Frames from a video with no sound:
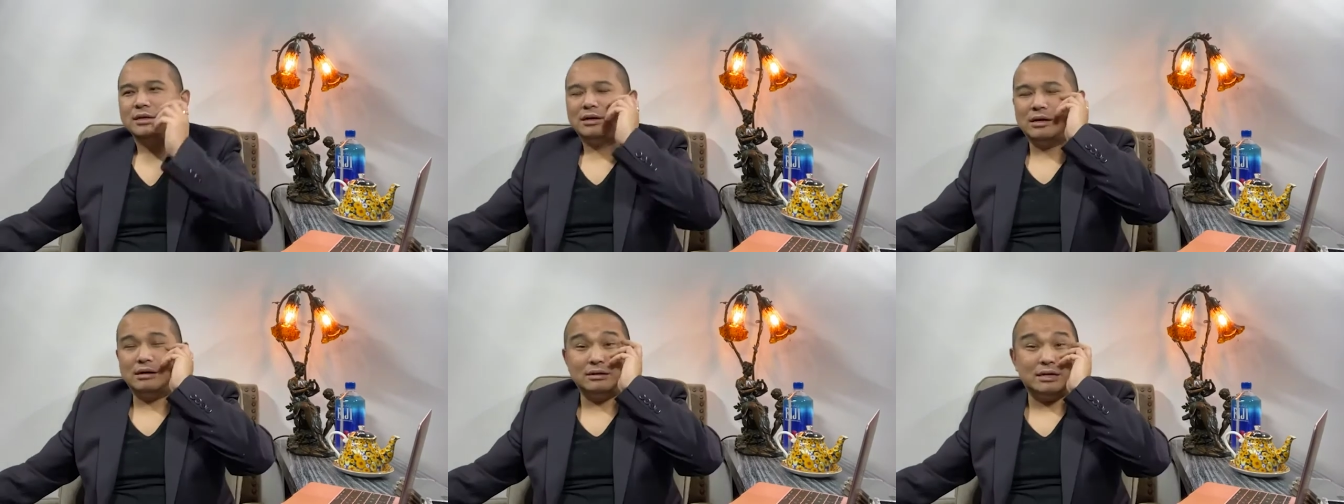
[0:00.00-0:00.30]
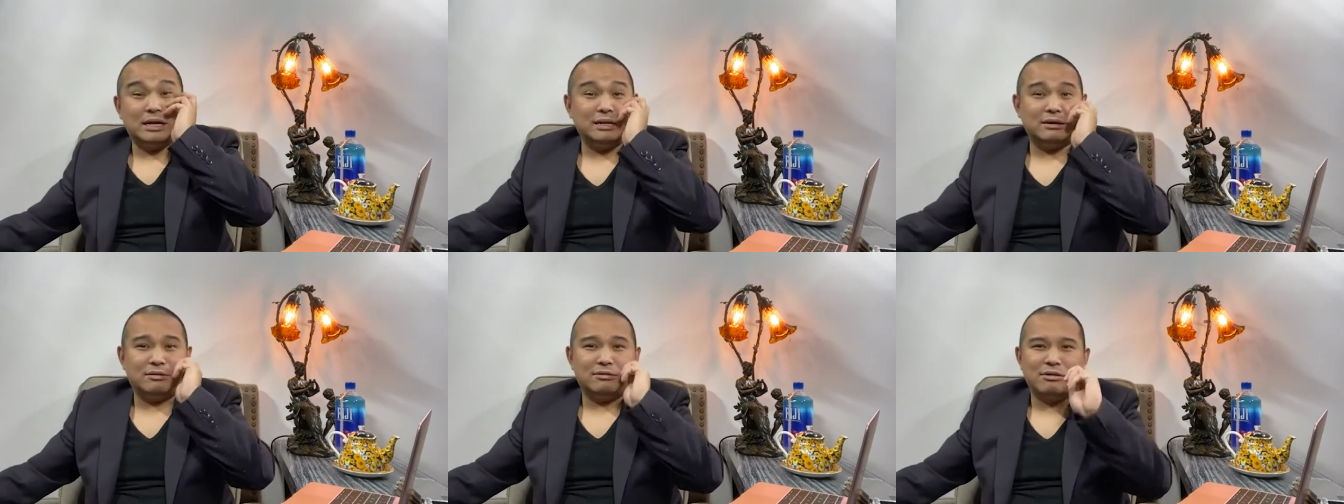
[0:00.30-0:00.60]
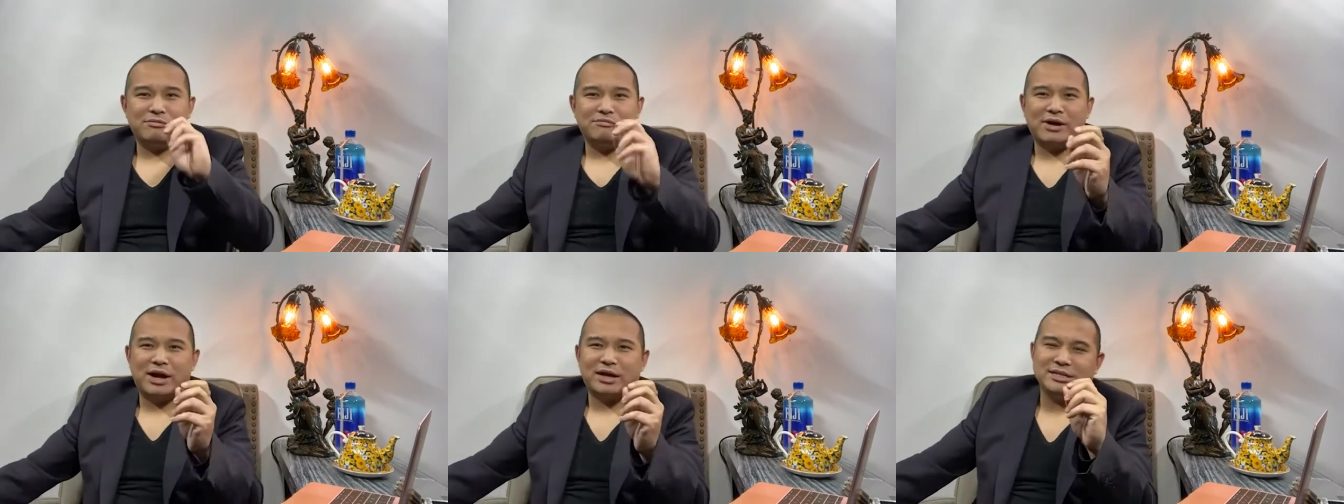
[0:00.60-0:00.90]
后来呢，
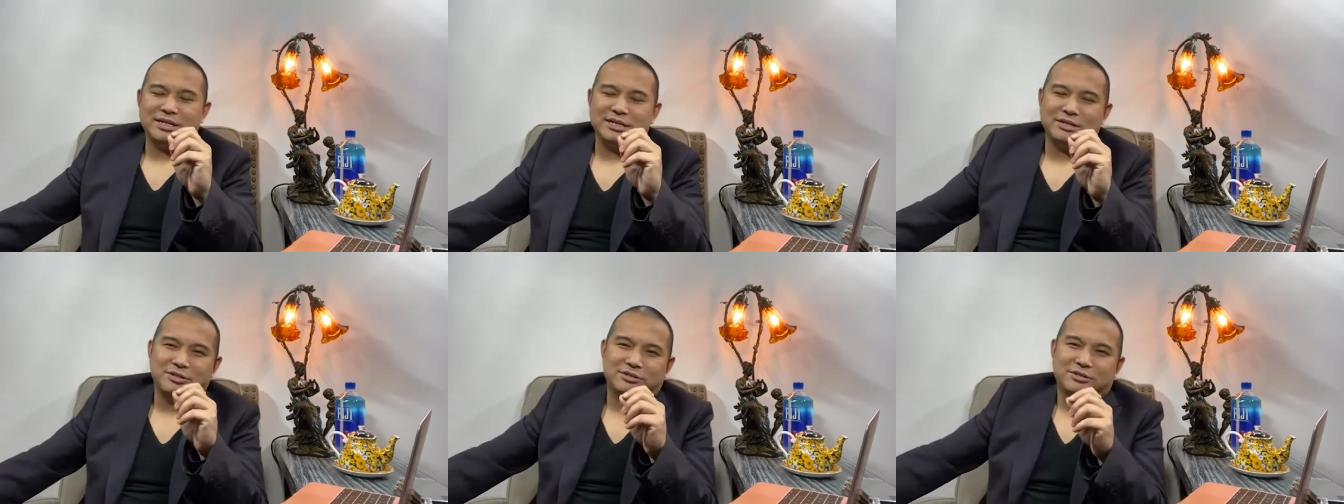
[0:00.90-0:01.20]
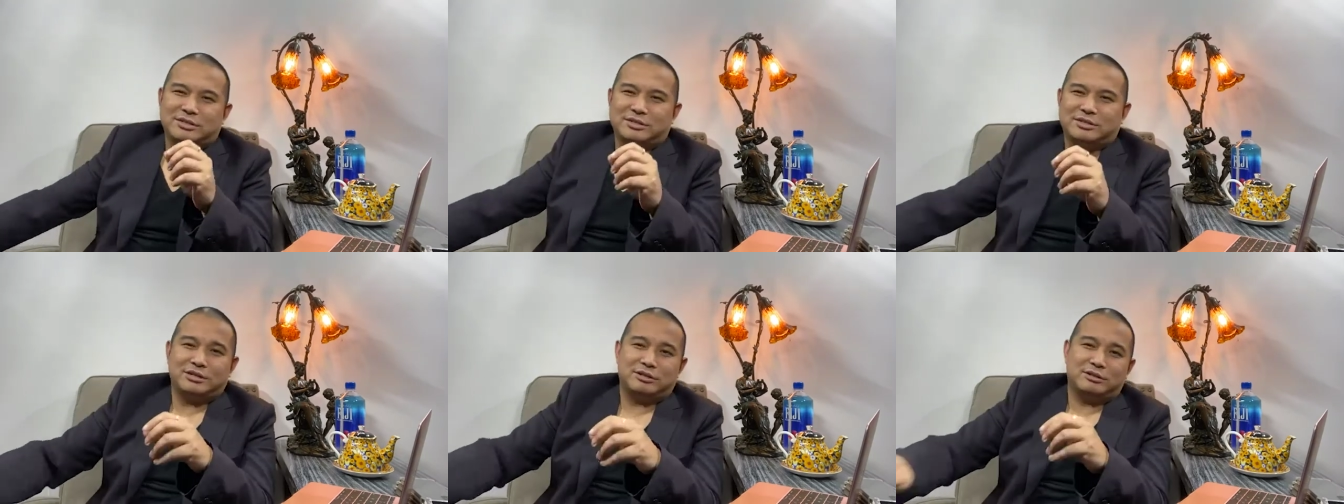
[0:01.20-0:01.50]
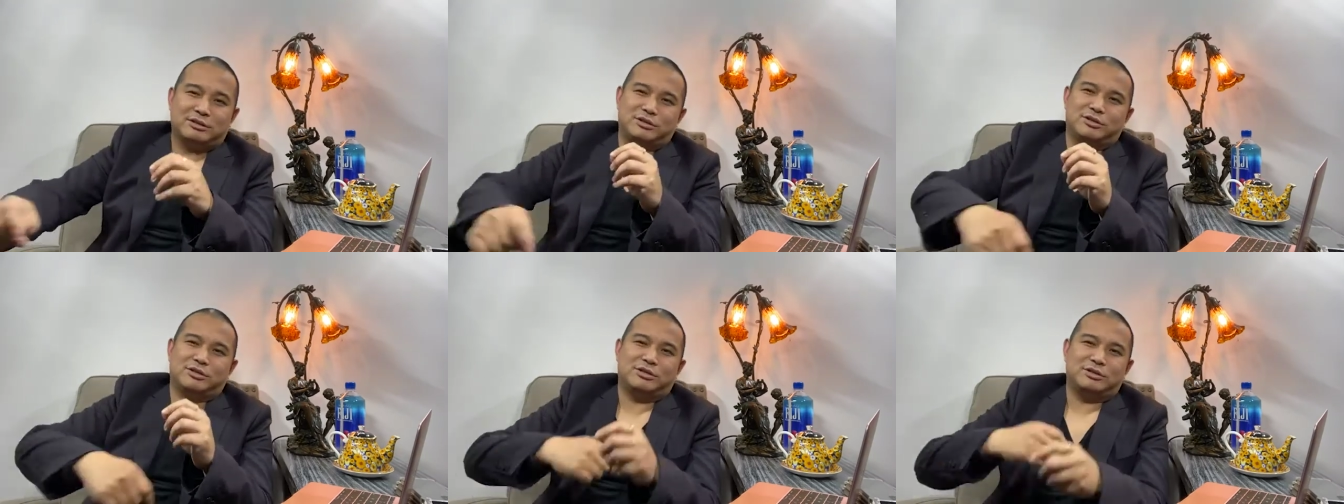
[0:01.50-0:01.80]
我发现就是这
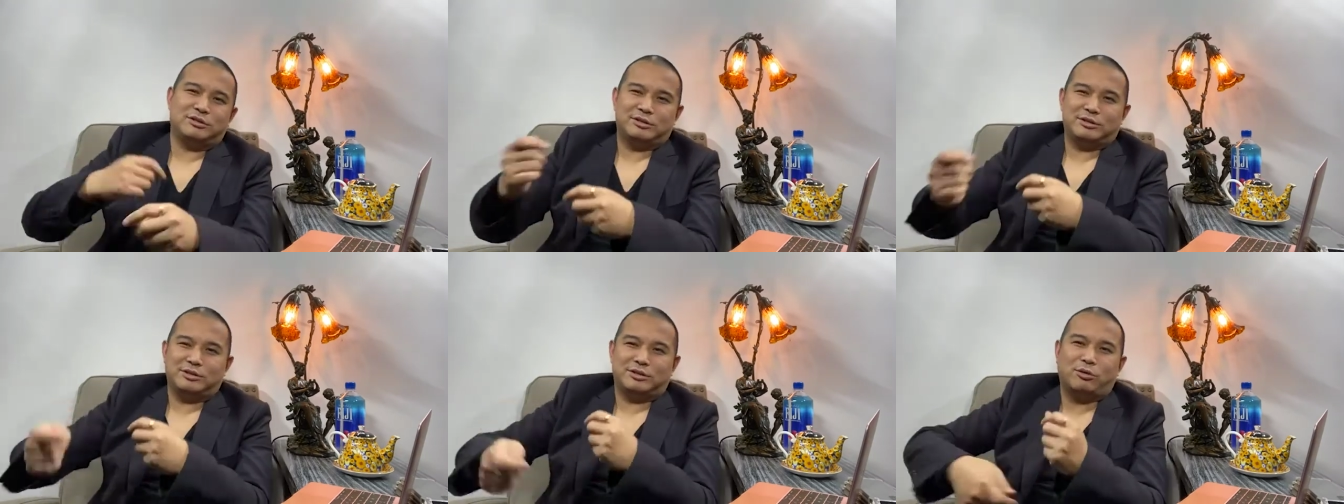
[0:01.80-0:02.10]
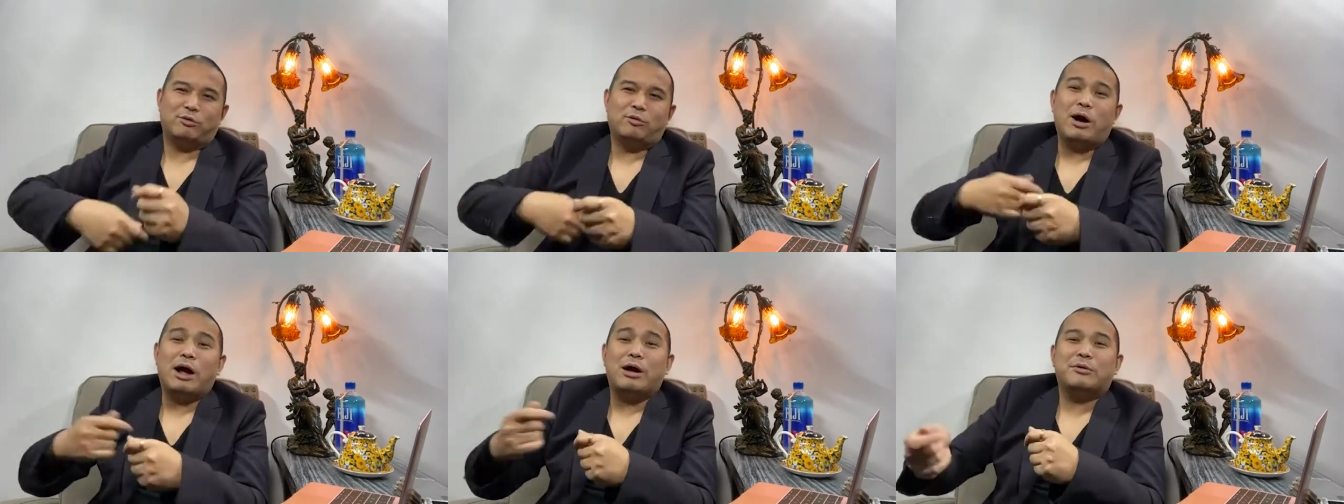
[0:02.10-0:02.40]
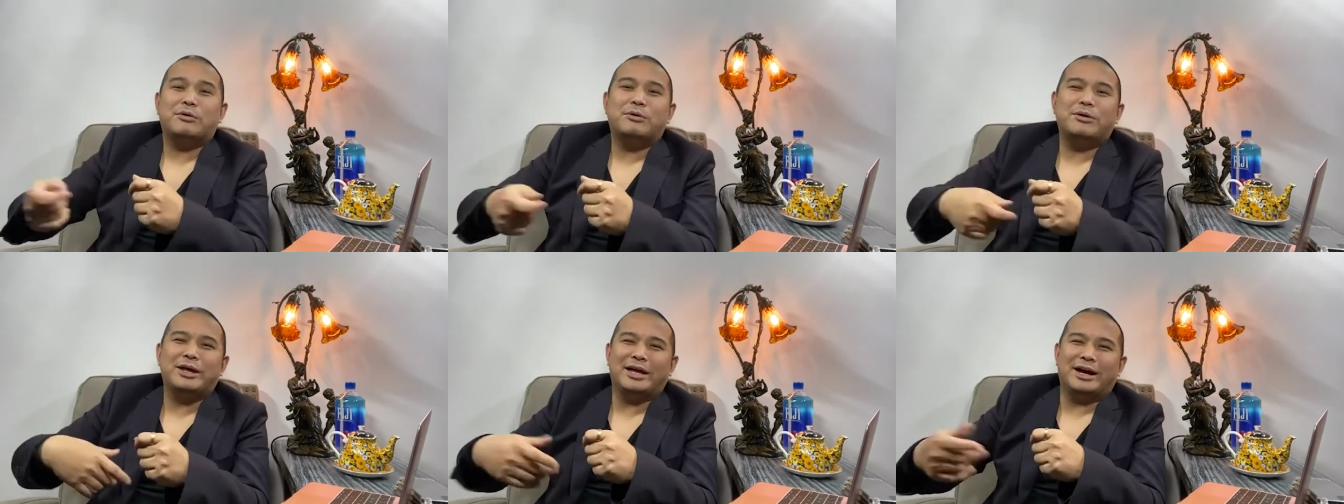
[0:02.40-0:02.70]
个
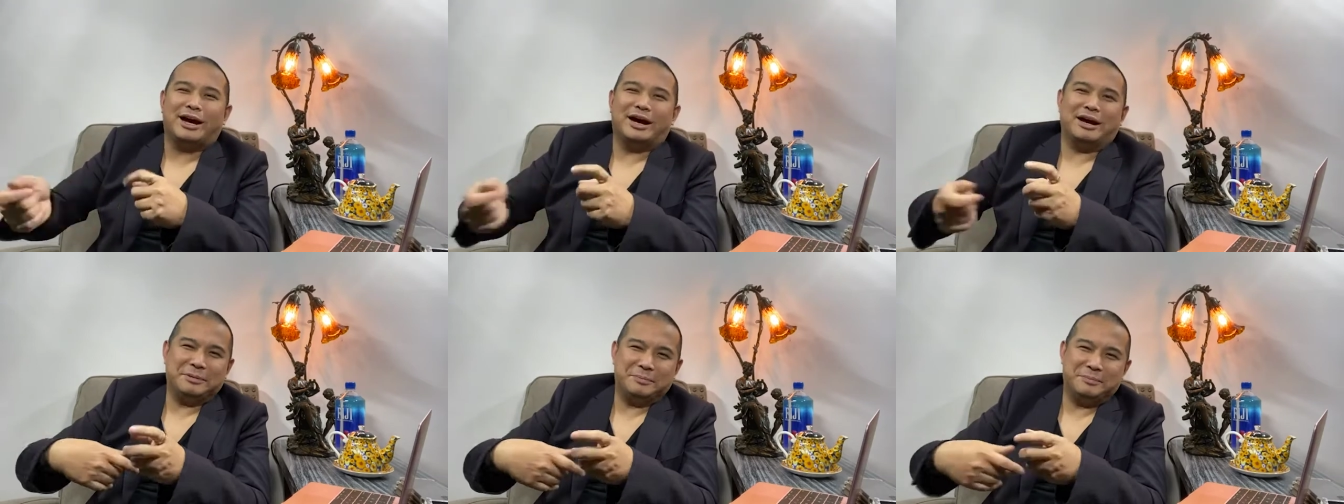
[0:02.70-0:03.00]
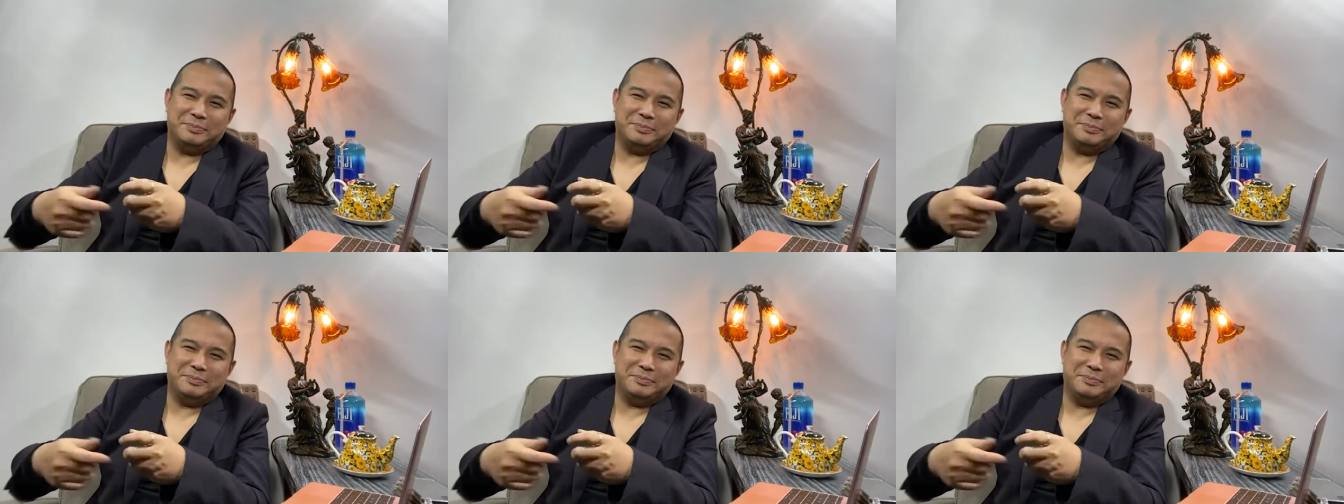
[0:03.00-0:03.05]
换汇啊